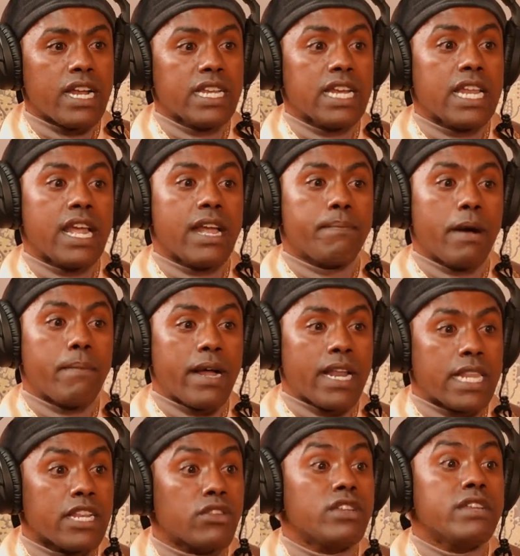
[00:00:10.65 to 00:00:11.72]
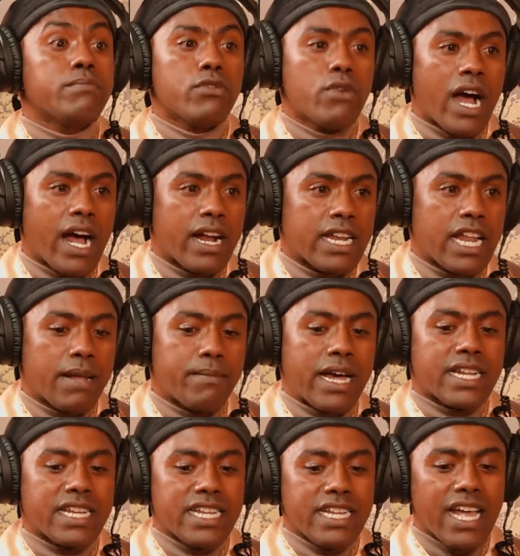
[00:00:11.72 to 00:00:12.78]
nilai pemalas itu dibuang dalam
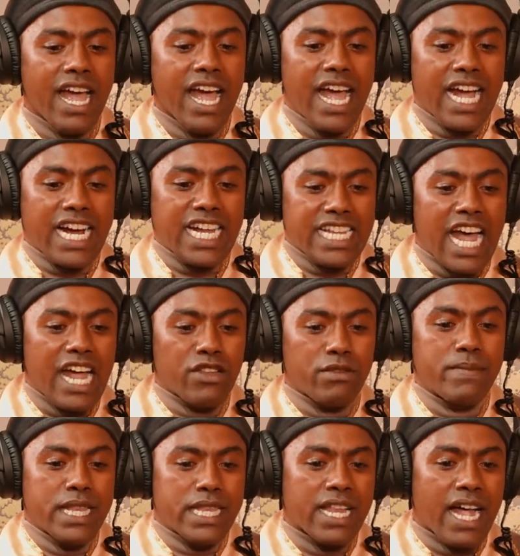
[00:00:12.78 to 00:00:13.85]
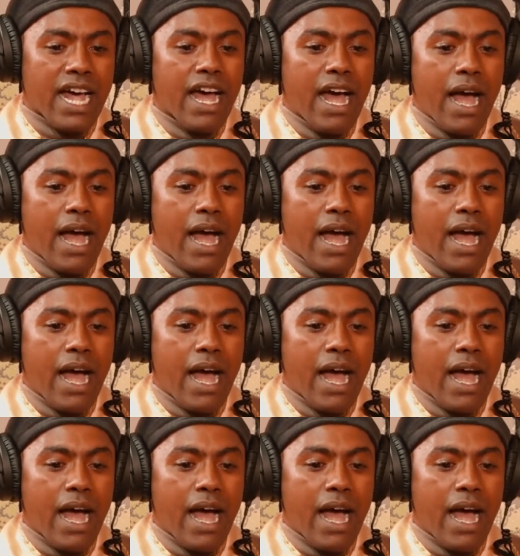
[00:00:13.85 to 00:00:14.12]
arti kita harus bisa